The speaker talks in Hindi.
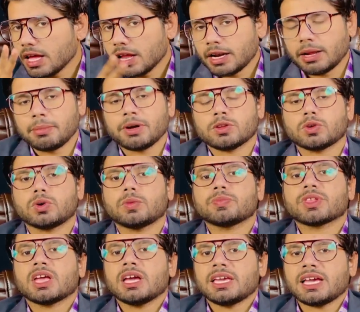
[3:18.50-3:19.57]
नंबर दो
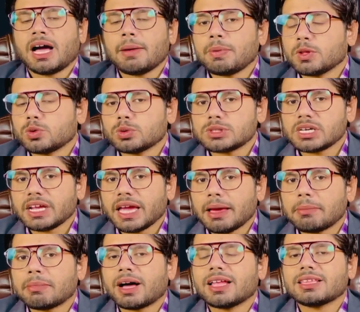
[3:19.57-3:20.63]
यहाँ पे दूसरी
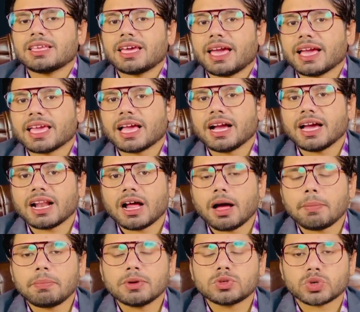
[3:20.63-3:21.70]
अहम बात यह है कि अगर
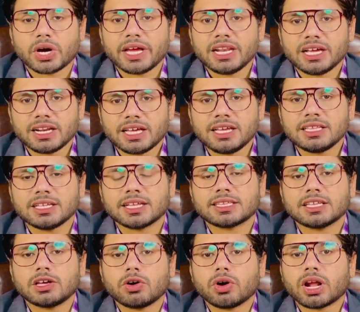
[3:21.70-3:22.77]
आप ज्वाइनिंग नहीं
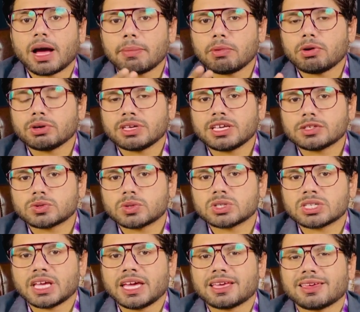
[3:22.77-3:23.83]
देते और आप लोग ये
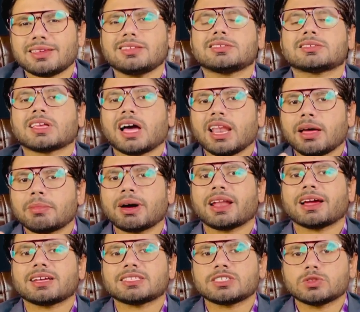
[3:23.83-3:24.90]
सोचते हैं कि इस साल हमारा
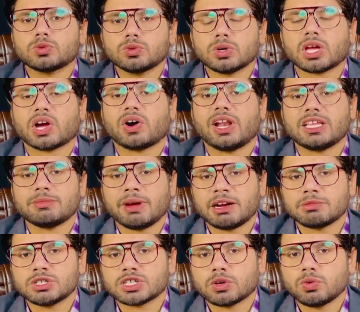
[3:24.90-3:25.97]
किसी दूर के कॉलेज में
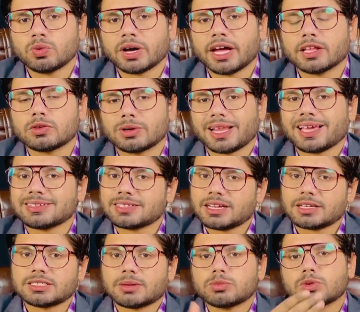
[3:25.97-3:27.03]
एडमिशन हुआ है तो नेक्स्ट ईयर
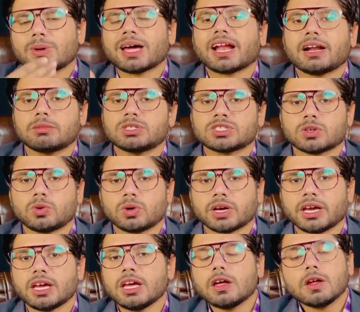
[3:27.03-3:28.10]
जब दोबारा एडमिशन
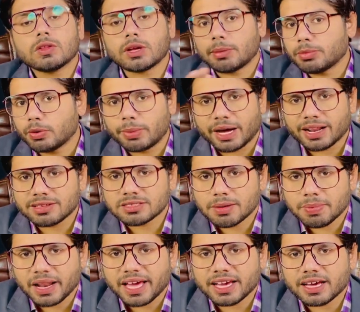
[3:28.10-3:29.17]
होंगे तो हम दोबारा से
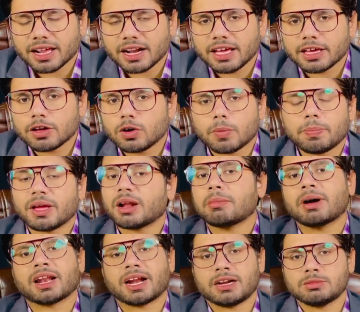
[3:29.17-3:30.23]
अप्लाई कर लेंगे और फिर
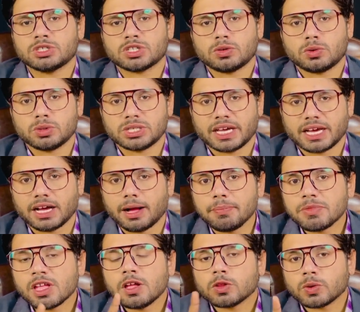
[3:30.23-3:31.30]
हमारा एडमिशन हो जाएगा
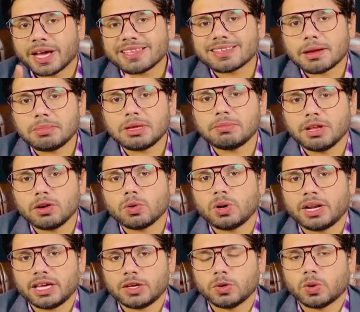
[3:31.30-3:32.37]
तो ऐसा भी बिल्कुल
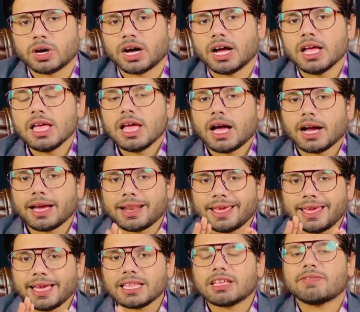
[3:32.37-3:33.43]
नहीं होगा अगर
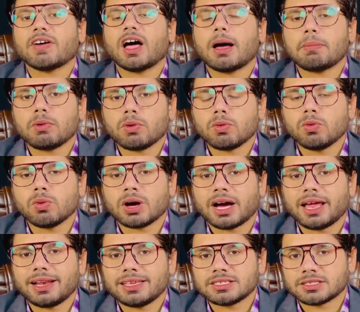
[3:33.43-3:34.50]
एक दफा आप लोगों का
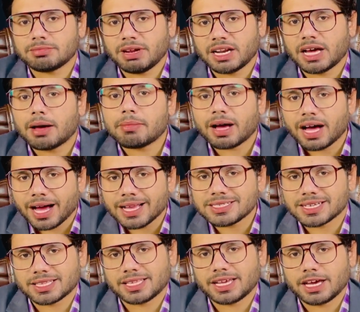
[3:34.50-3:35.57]
लिस्ट में नाम आ
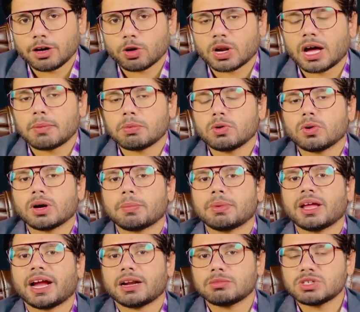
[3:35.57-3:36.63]
जाता है और आप लोग
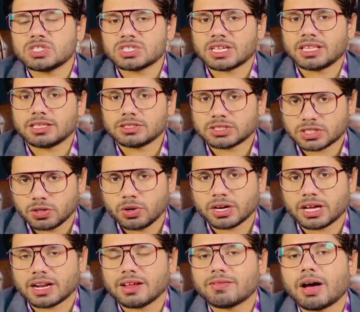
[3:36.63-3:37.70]
अपना एडमिशन स्क्योर
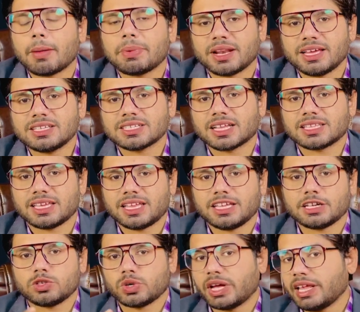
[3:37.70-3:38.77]
करने वहां पे नहीं जाते यानी
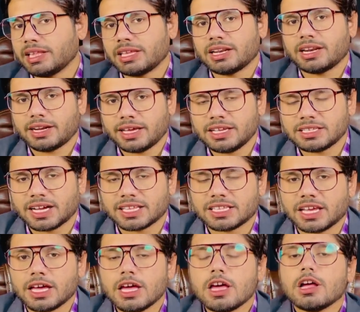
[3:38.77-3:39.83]
कि ज्वाइनिंग देने नहीं
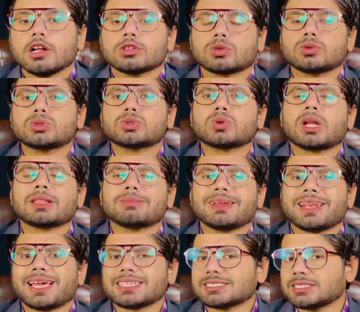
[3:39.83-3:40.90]
जाते तो उस सूरत में
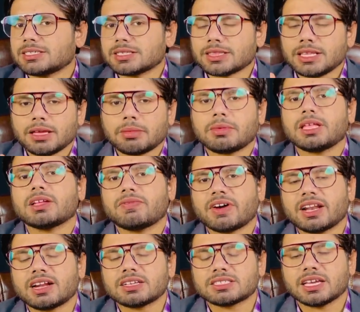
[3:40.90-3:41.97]
नेक्स्ट जितनी भी दफा
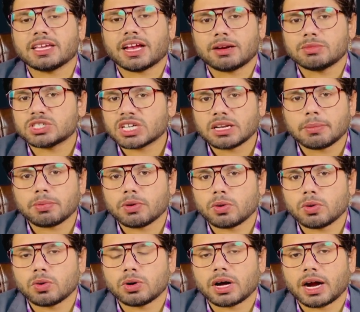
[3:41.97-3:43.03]
नर्सिंग के एडमिशन आप
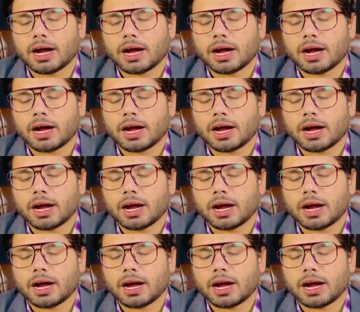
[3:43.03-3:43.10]
लोग